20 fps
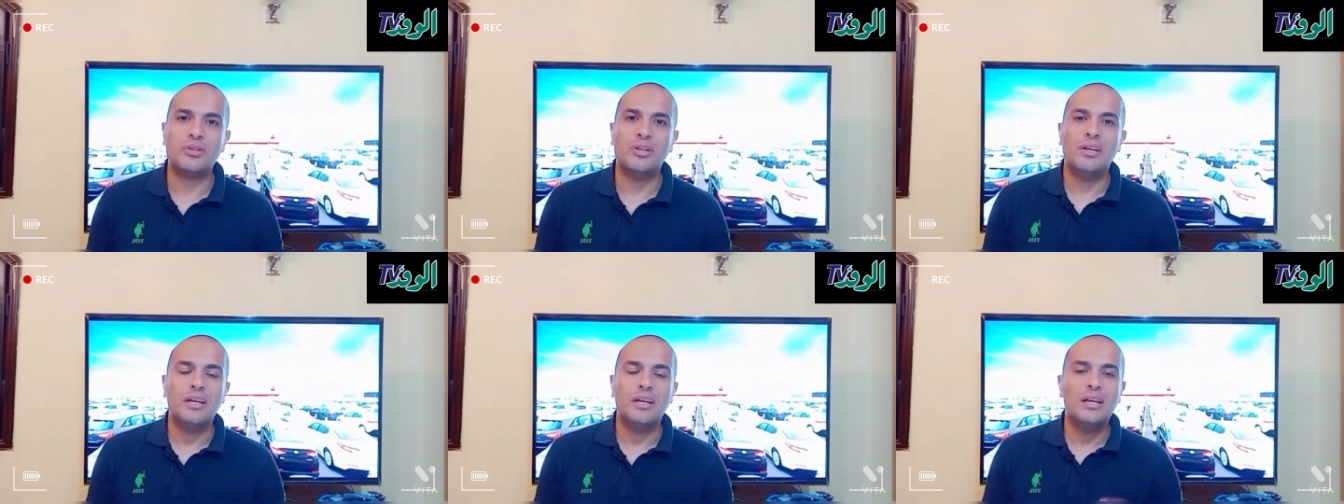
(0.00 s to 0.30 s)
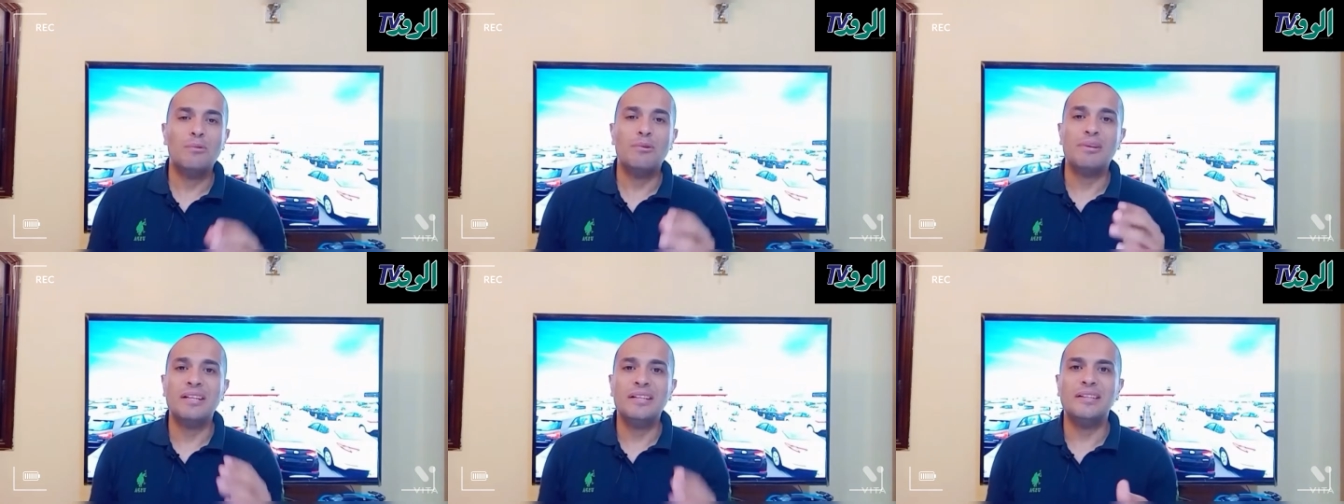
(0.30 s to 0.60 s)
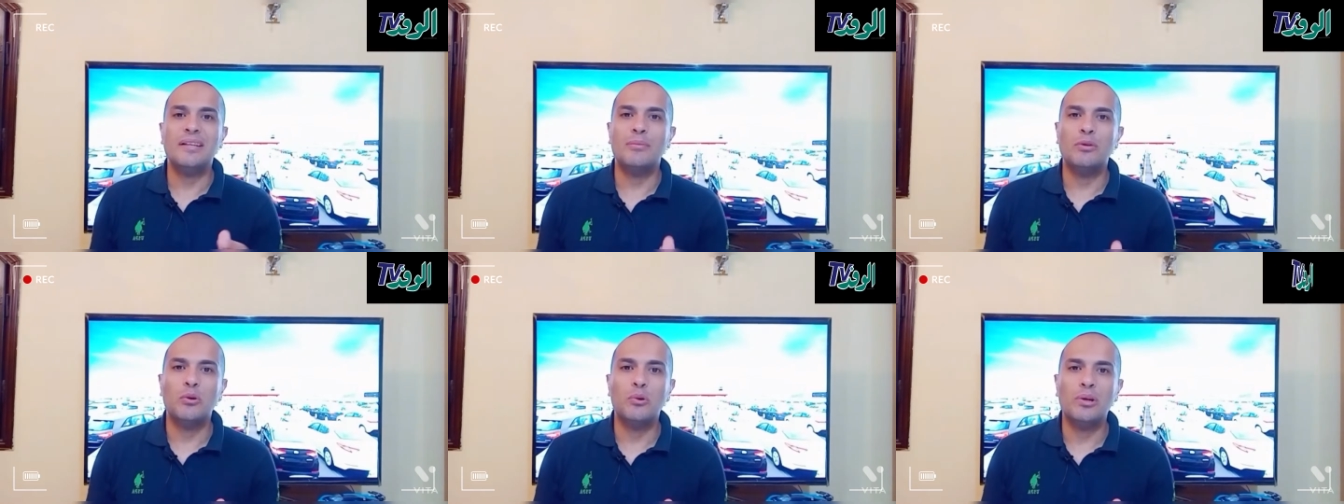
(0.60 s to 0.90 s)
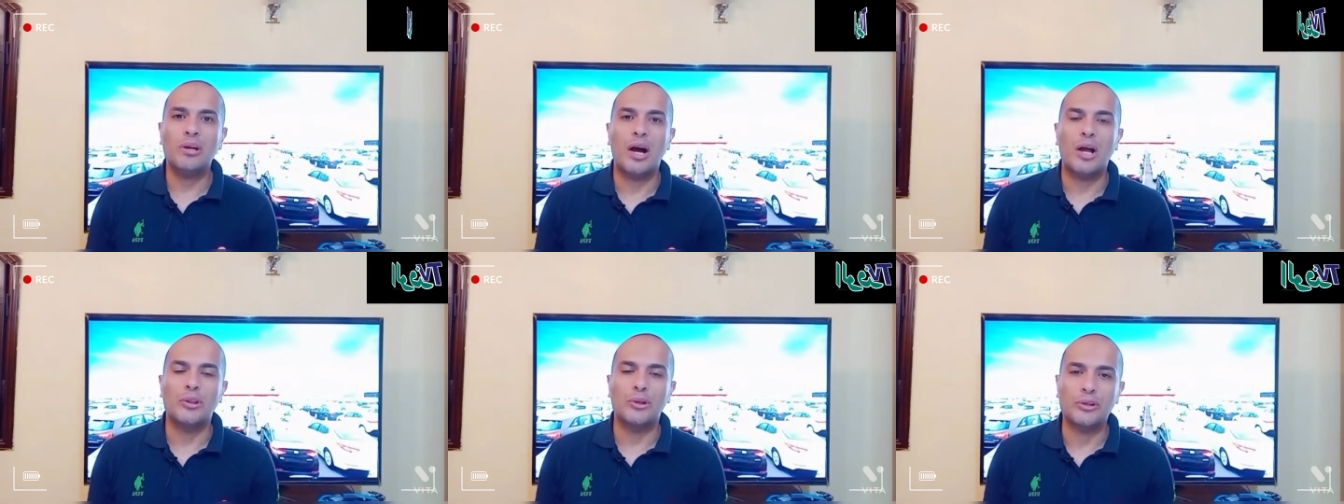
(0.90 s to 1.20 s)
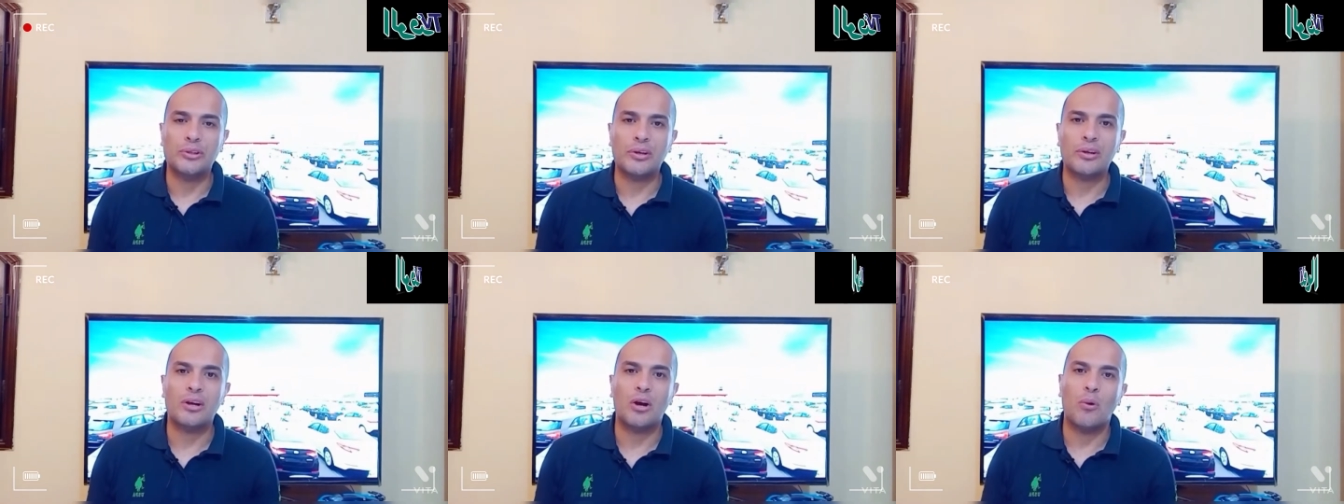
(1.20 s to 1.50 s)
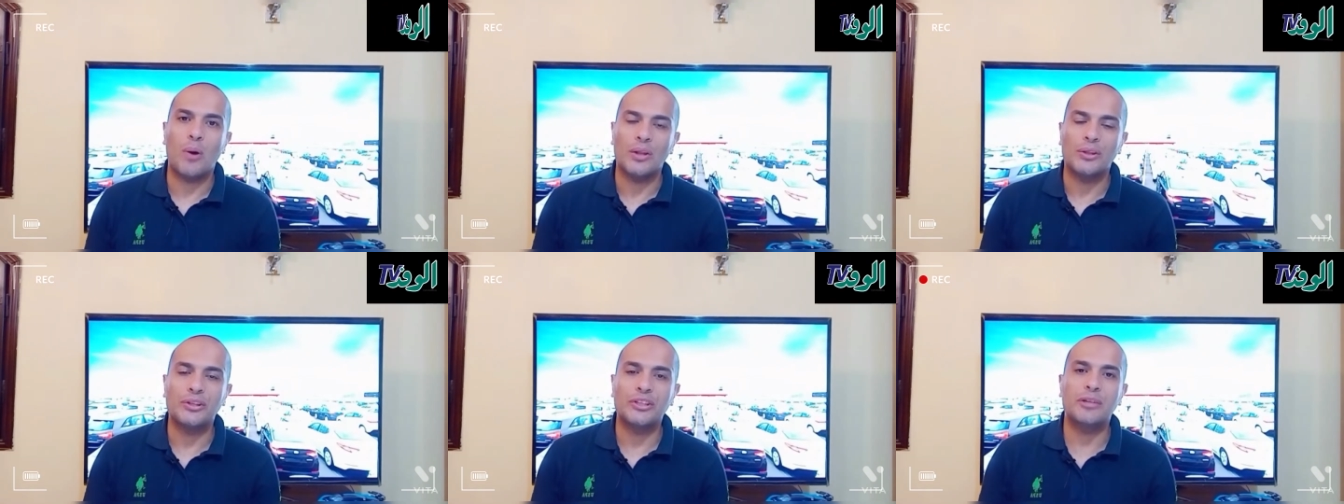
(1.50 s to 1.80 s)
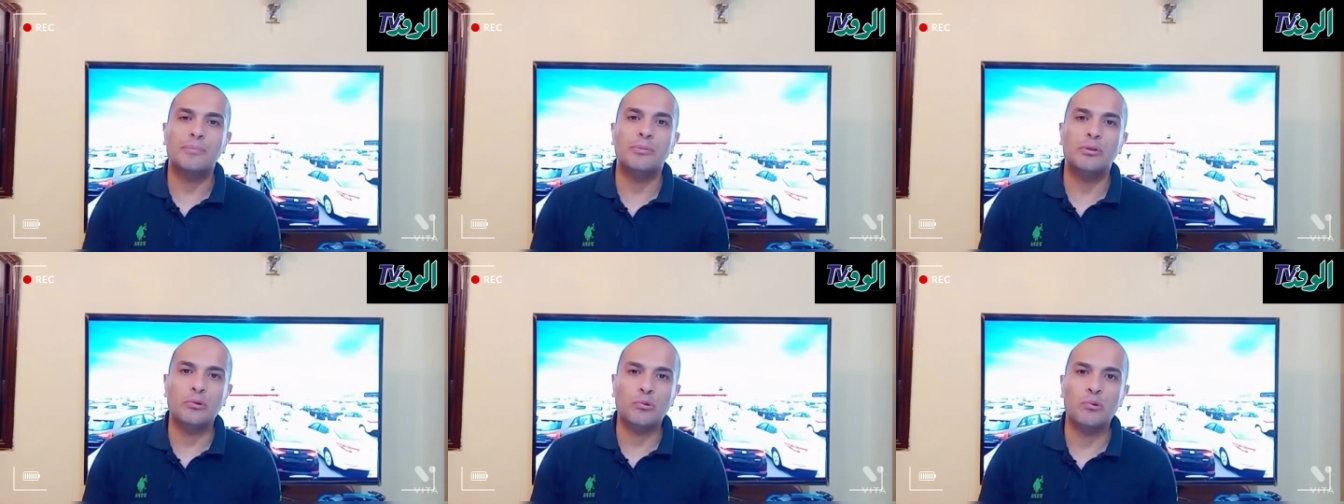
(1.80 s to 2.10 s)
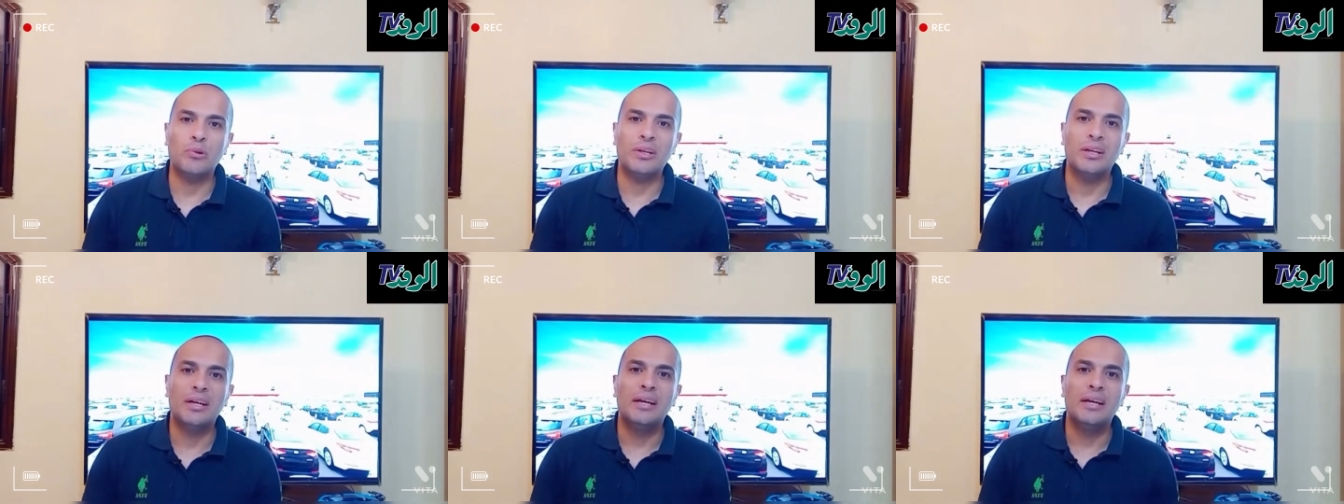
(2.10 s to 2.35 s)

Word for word: الوكيل ده بيقول لحضرتك او حضرتك بيقول